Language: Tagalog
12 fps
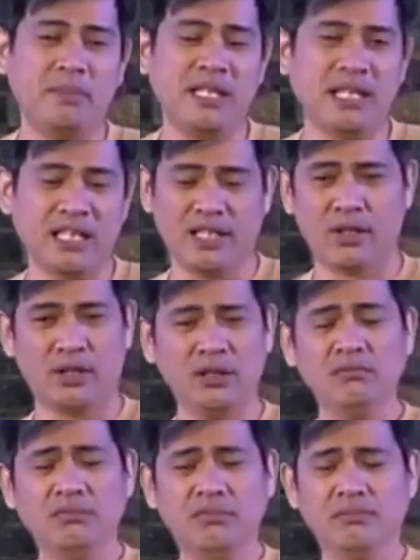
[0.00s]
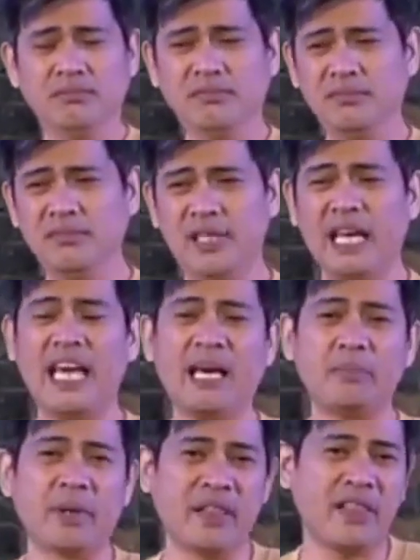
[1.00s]
ito
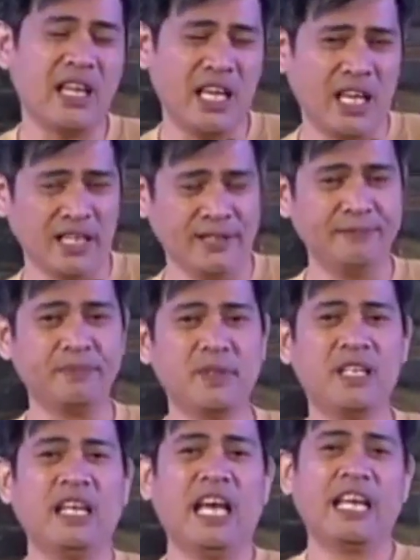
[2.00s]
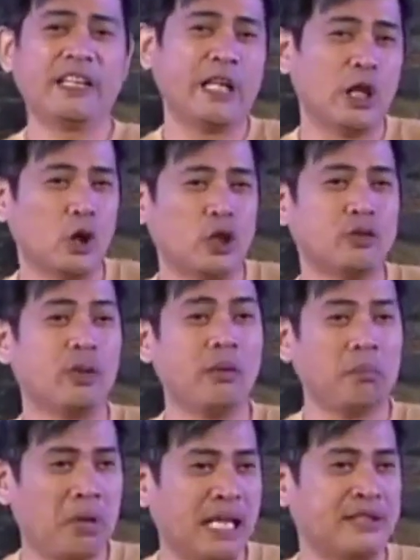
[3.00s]
every day and the Lord will
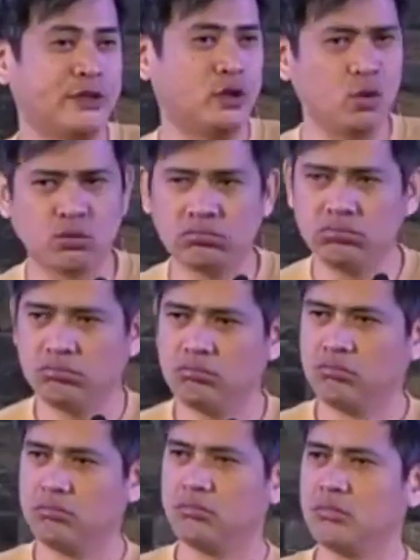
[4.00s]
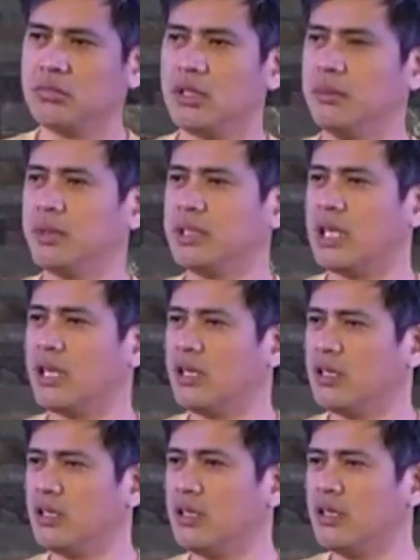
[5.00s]
bless you. Sabi niya,
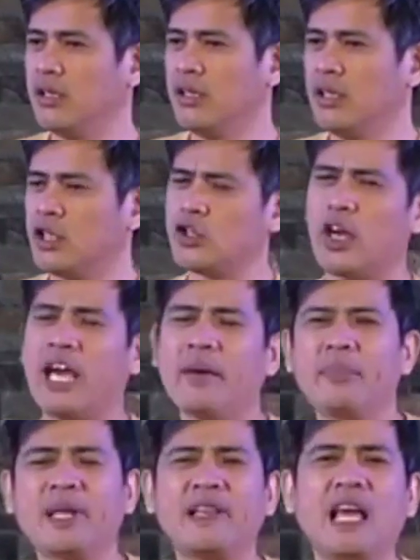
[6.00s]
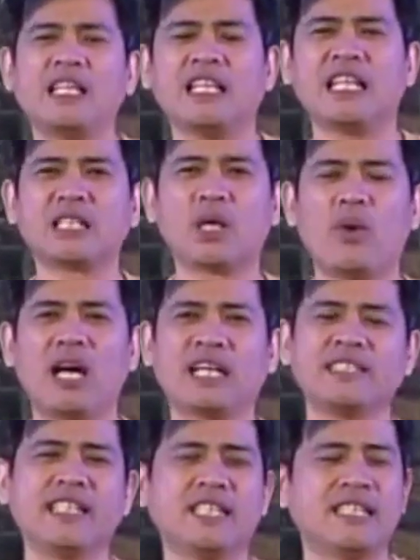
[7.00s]
So every day tinatawagan
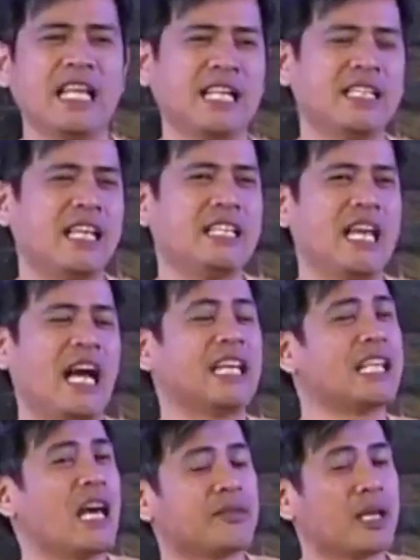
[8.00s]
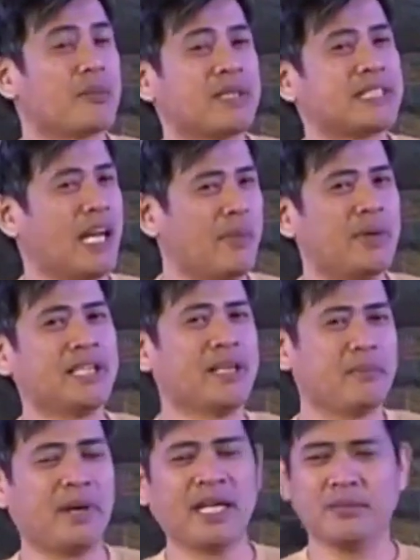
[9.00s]
siya ng nanay niya, Anak, nagbasa ka ba ng
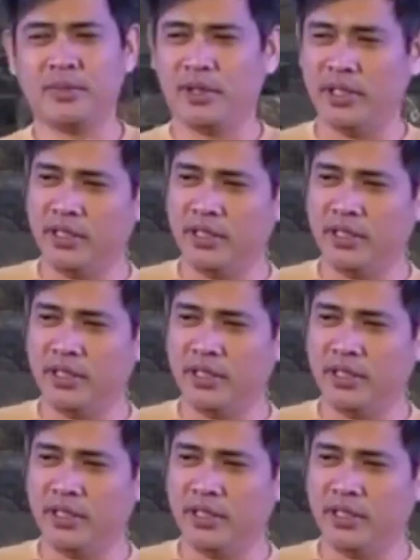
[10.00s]
Bible?